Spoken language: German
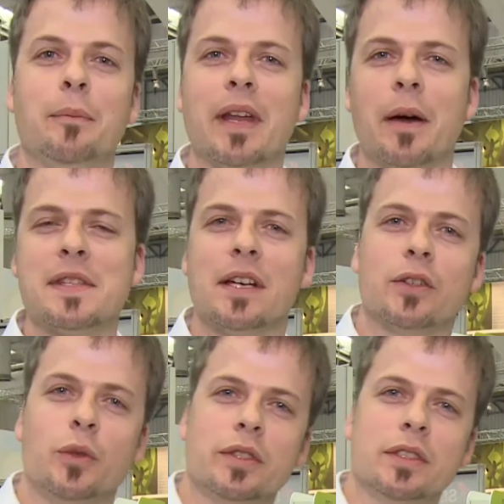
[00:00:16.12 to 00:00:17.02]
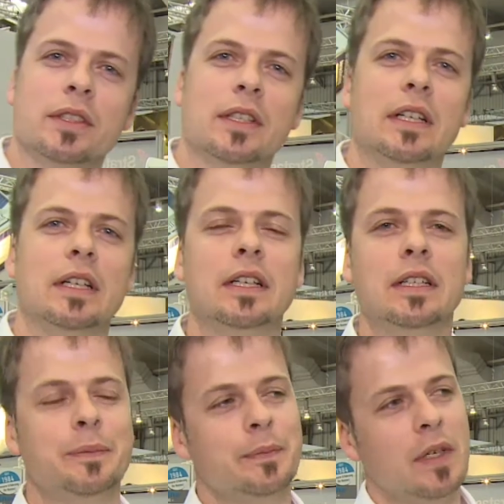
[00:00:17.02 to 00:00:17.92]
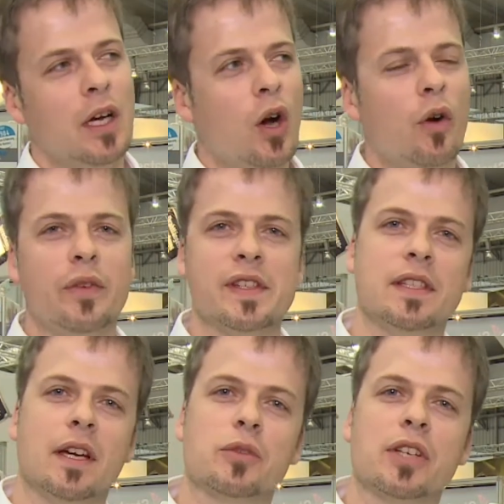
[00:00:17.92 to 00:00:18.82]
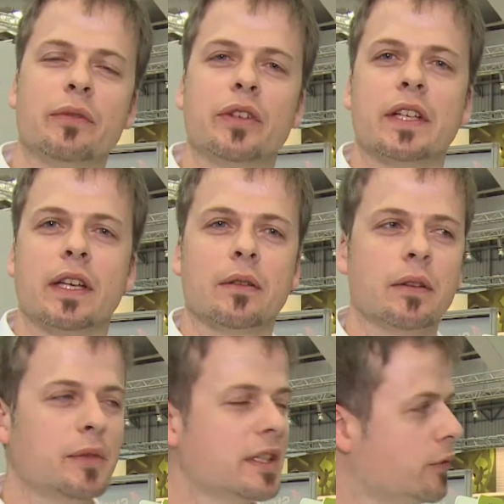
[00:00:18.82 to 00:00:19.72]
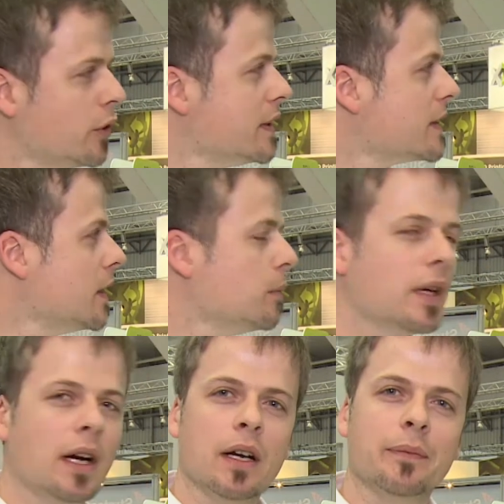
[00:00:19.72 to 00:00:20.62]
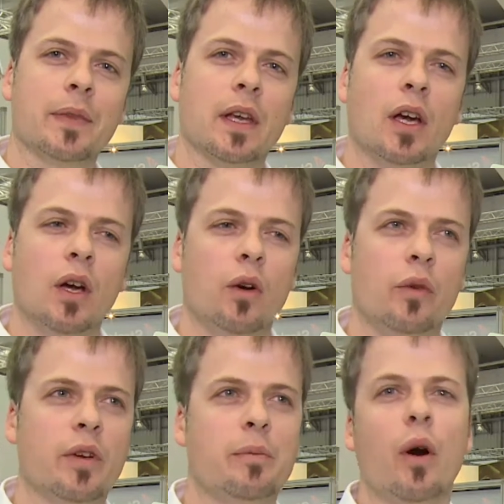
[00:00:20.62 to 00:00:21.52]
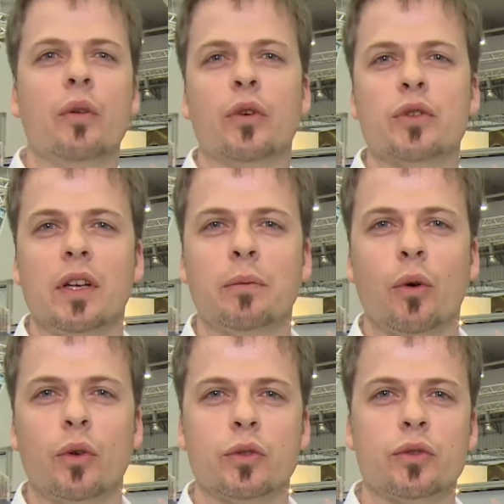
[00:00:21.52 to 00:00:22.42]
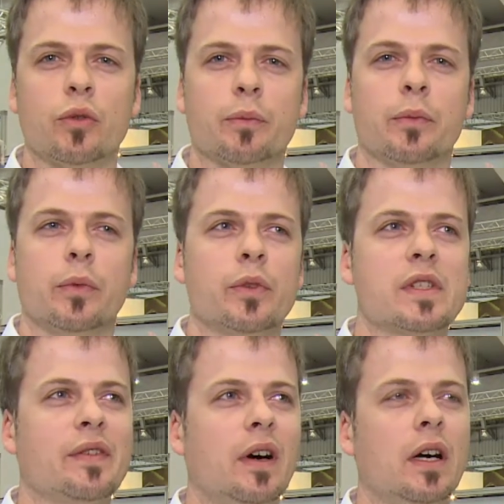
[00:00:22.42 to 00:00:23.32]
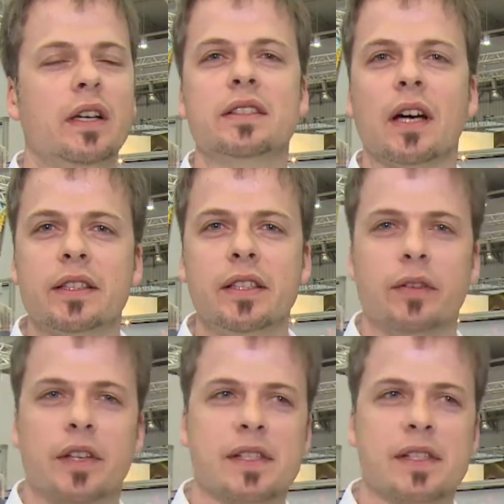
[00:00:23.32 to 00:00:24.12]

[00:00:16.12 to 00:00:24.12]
Mein Name ist Jan Knute ähm, und wir sind hier am Stand vertreten mit der Wirtins GmbH und wir bauen virtuelle Prototypen und zwar interaktive.